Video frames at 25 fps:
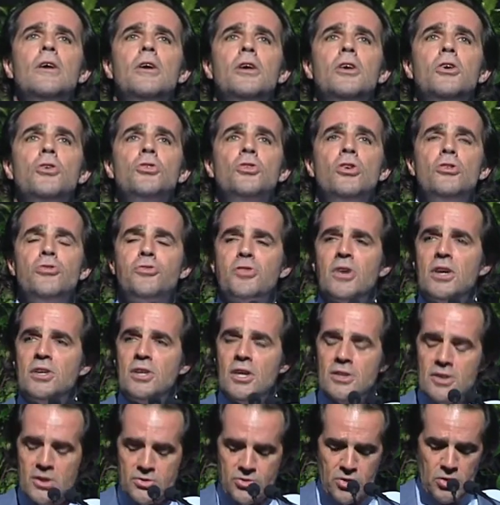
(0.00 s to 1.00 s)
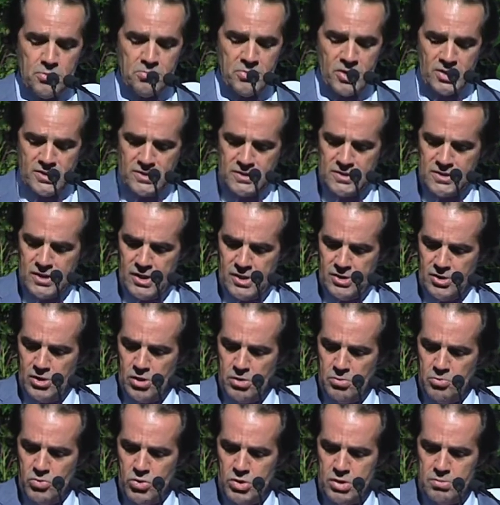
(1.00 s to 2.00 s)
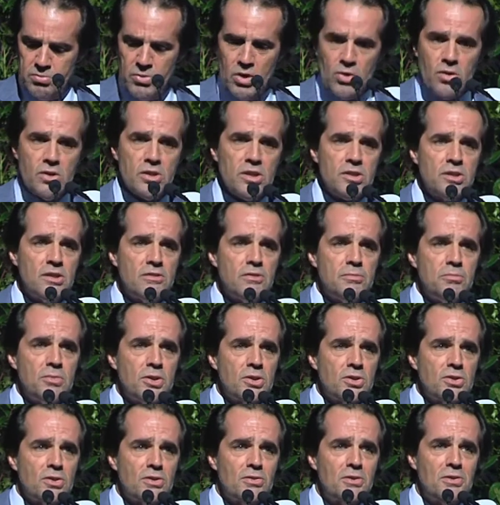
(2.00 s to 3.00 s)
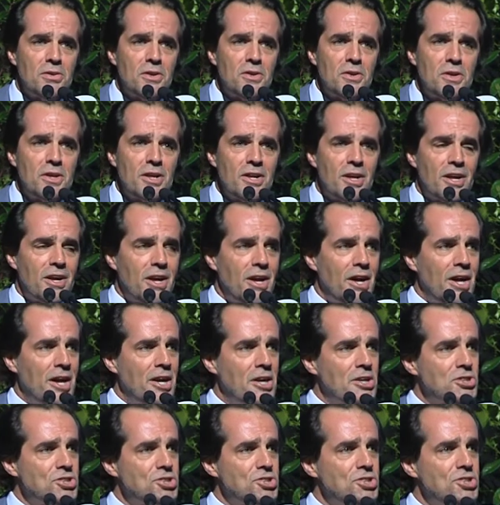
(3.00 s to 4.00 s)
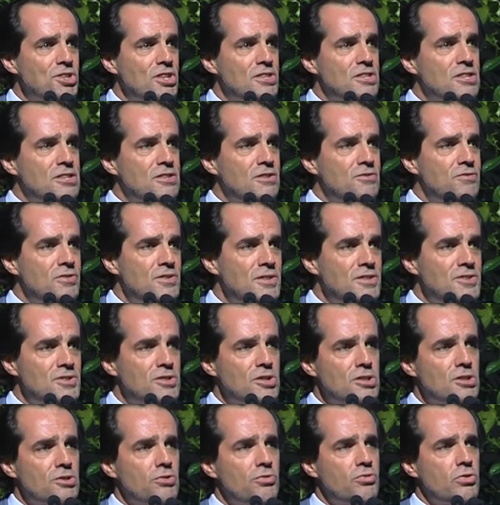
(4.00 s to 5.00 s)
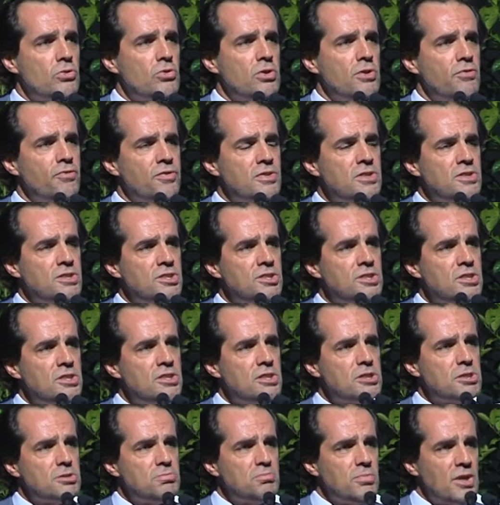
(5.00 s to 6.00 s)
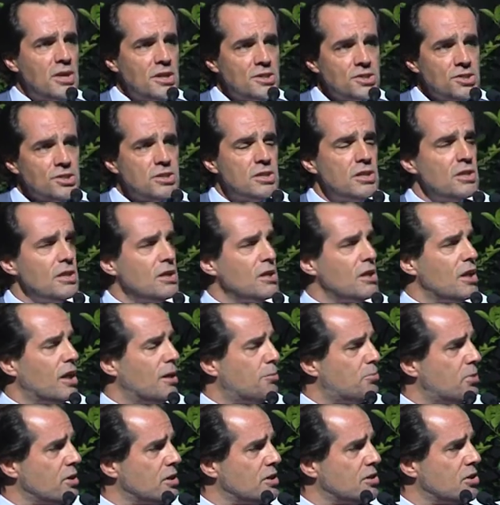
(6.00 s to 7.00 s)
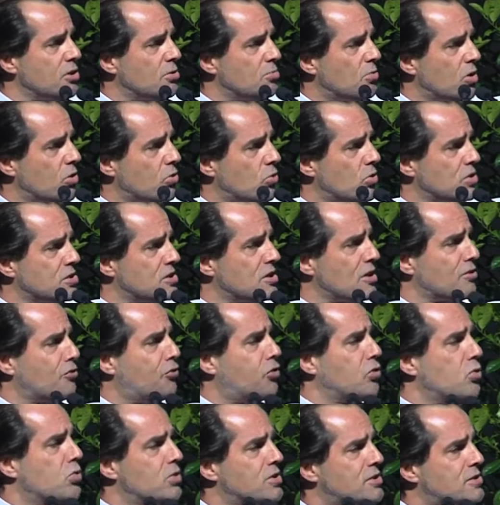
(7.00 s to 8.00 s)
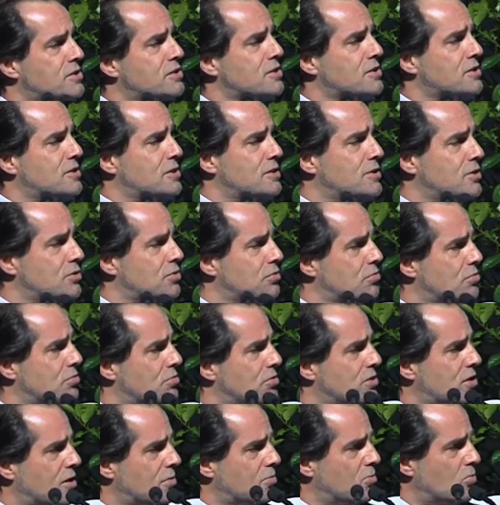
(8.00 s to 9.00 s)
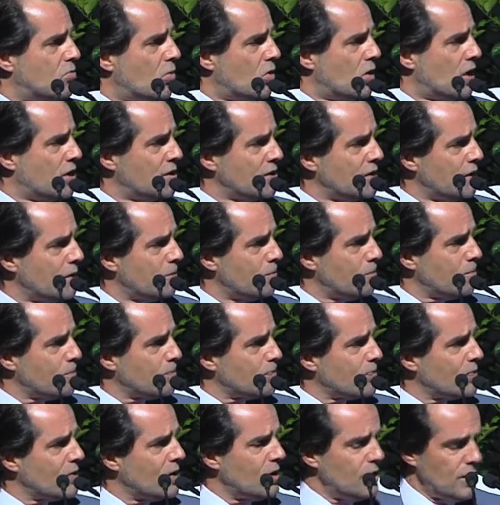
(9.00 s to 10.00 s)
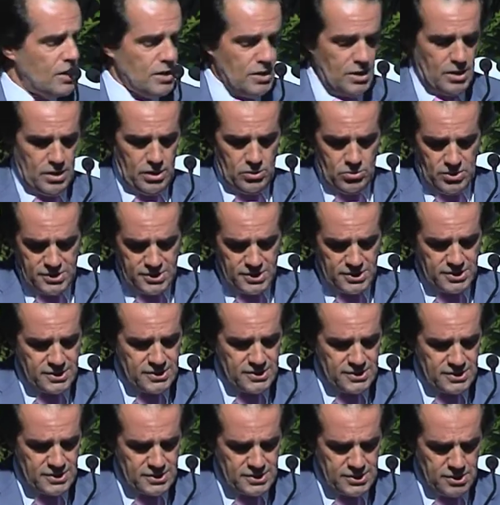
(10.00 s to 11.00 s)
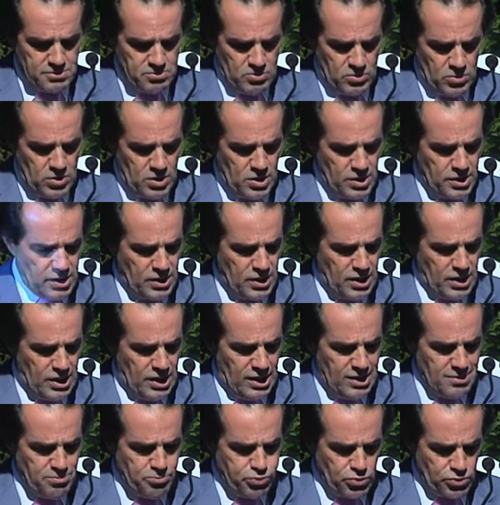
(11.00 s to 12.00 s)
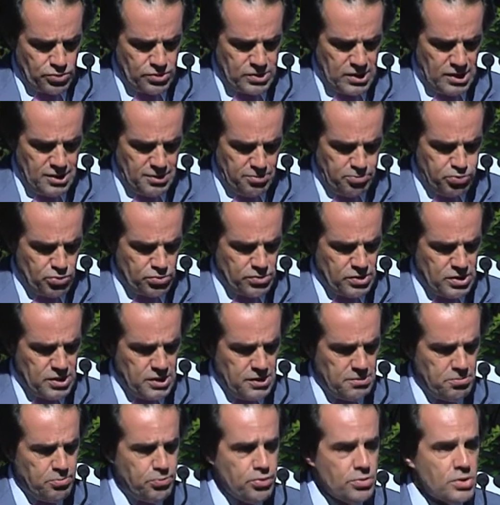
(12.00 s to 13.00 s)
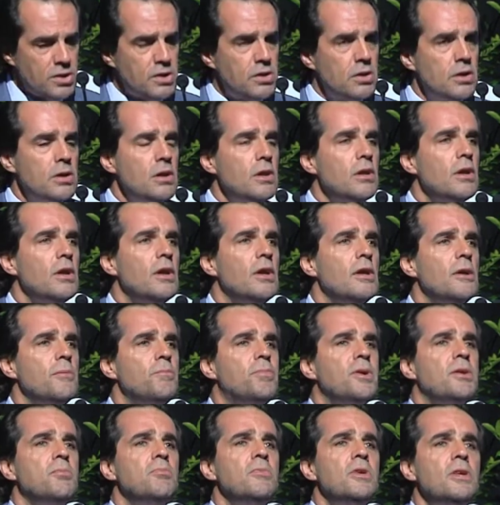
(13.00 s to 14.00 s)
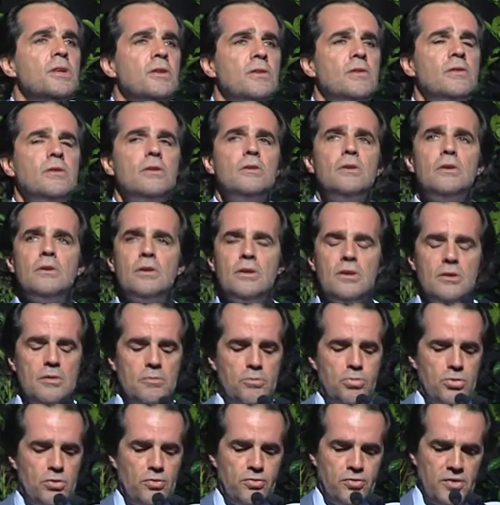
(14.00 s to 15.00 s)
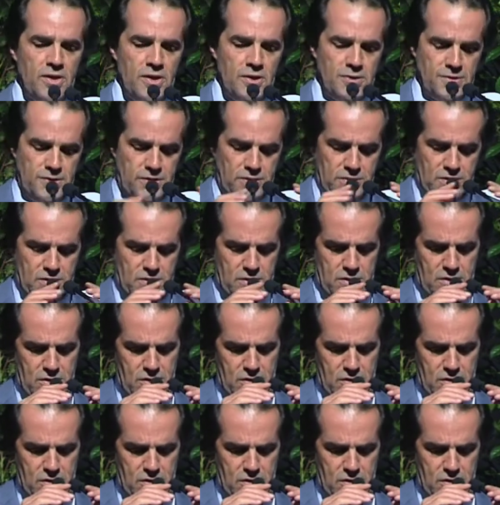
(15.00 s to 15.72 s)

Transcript: eu não fiquei nada traumatizado, nem o meu irmão, relativamente às sevícias que foram infligidas, mas aprendi uma coisa que foi o exercício da memória. E o exercício da memória é importante porquê? Porque permite por vezes,